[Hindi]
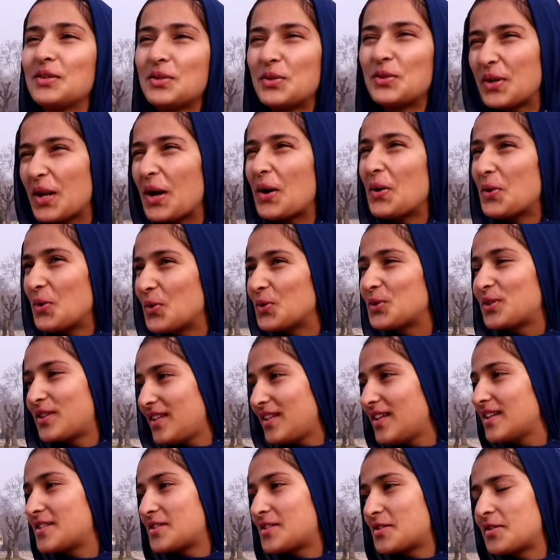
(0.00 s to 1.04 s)
थोड़ा
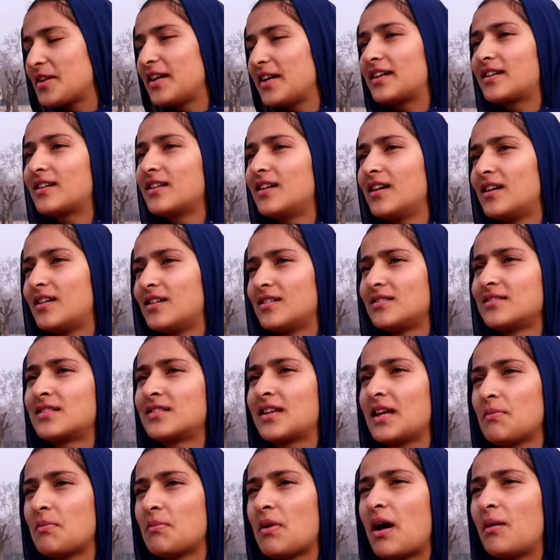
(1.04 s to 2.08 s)
होती है स्ट्रिक्ट गर्ल्स
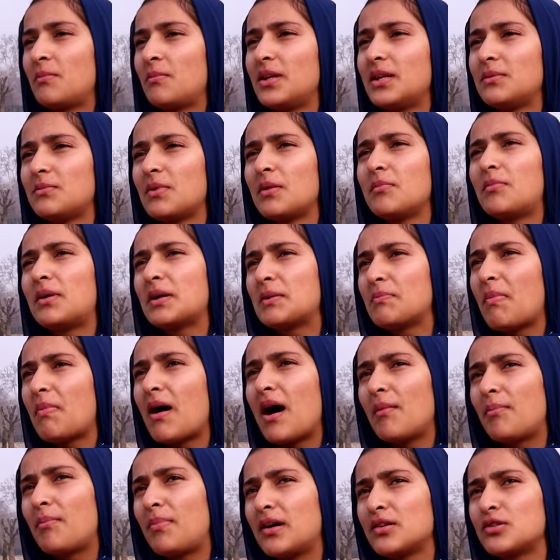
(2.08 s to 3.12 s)
के मामले में बट
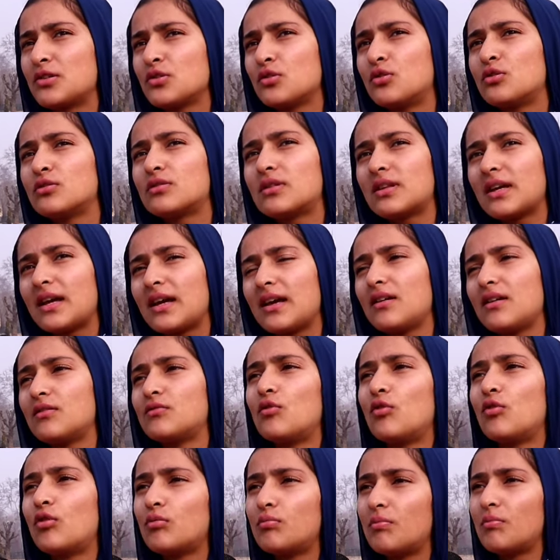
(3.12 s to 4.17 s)
पापा जो होते हैं
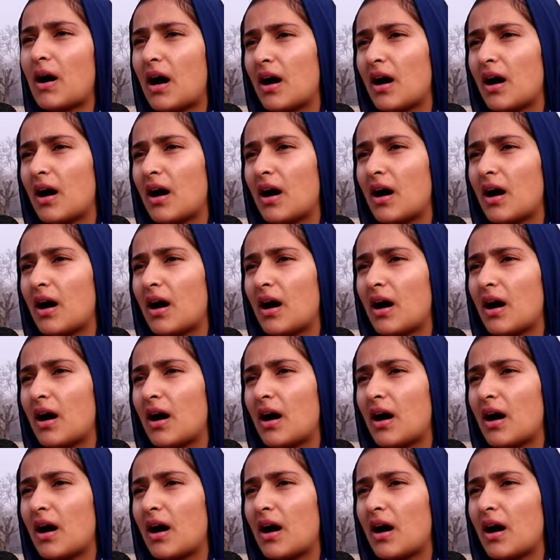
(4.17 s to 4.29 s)
वो